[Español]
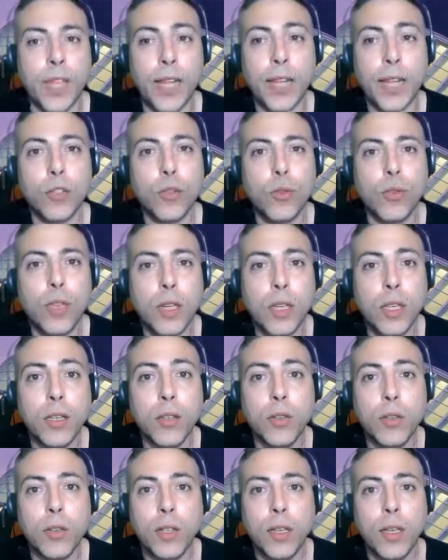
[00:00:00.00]
tengas
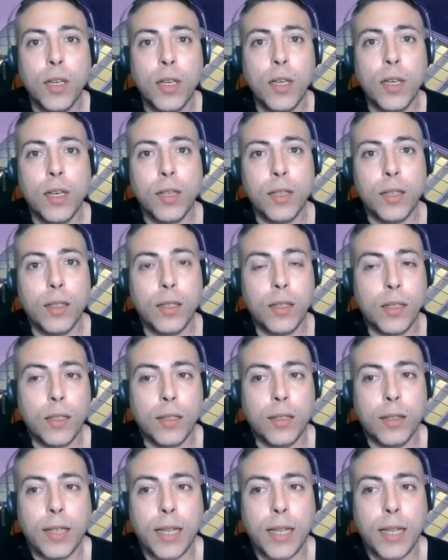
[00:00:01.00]
contenido mm,